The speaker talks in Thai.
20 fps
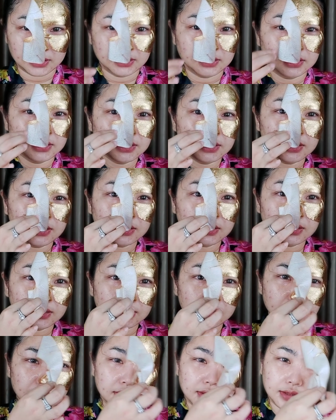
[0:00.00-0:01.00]
อือ
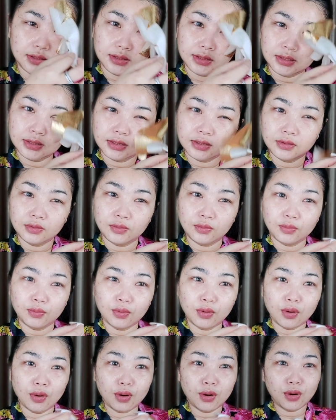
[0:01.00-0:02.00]

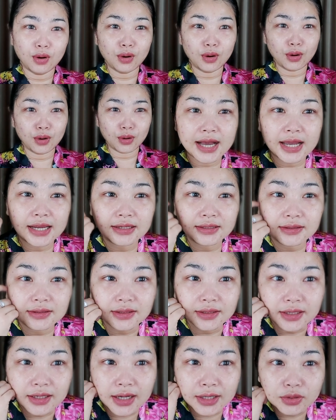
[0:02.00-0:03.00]
โว้ได้เล
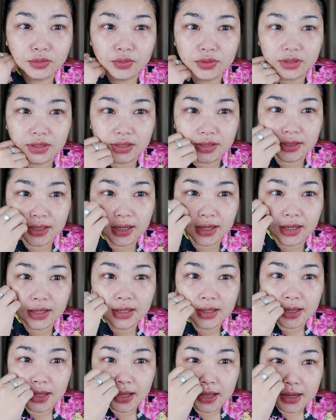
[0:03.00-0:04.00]
ยนะคะ ตัวนี้นะ
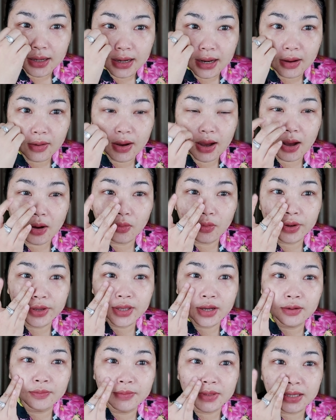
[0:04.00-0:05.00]
แล้วเขาก็
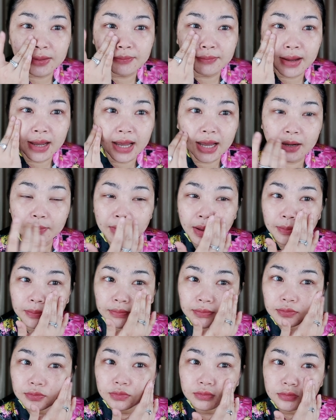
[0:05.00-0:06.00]
ยังมีมาร์กแบบ
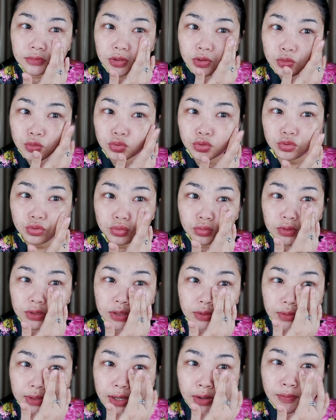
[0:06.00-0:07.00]
อุ่น
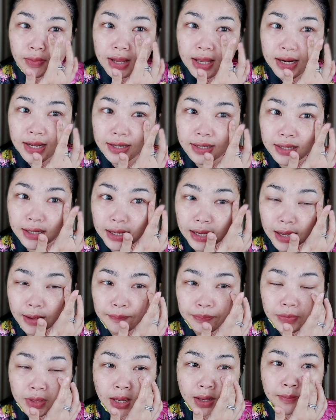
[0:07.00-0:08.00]
เขาเรียกว่าอะไรอะคะ
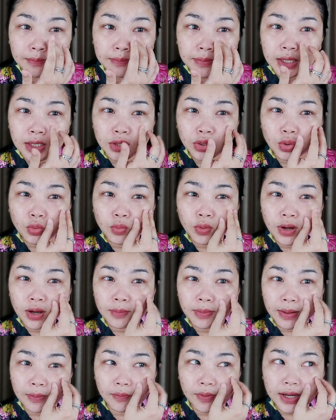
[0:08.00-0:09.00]
มีตัว
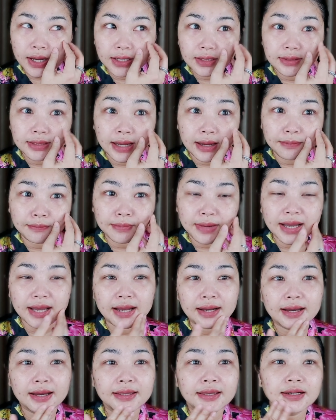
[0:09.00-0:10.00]
แบบว่าน้ำมา
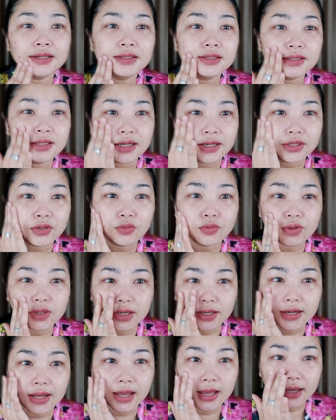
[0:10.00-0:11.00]
ร์กยังเหลืออยู่อี
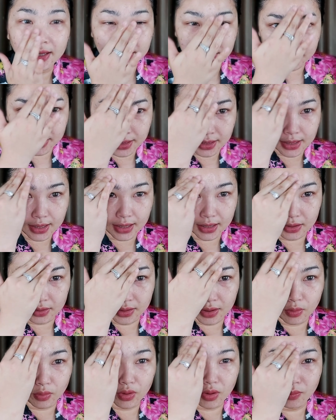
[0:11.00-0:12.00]
กนะ เนี่ยค่ะ
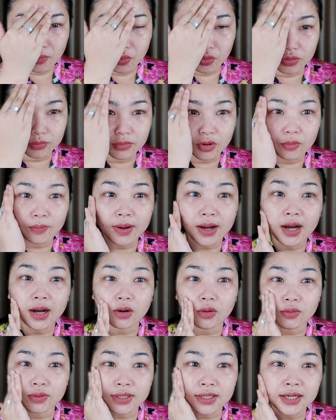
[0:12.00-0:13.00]
เราก็หมุนเบา
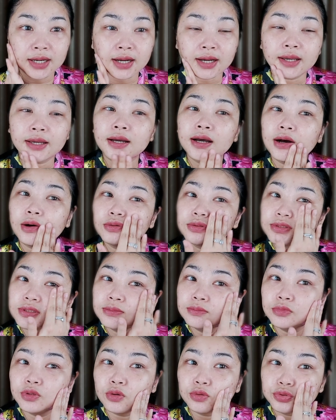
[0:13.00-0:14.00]
ๆ นะคะ ให้เขาซึ
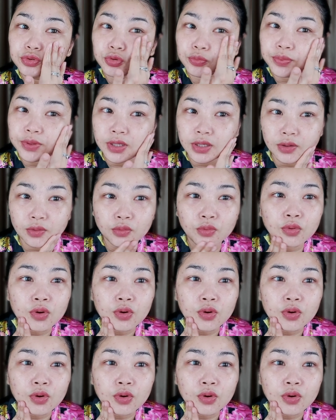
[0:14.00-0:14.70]
มลงสู่ผิว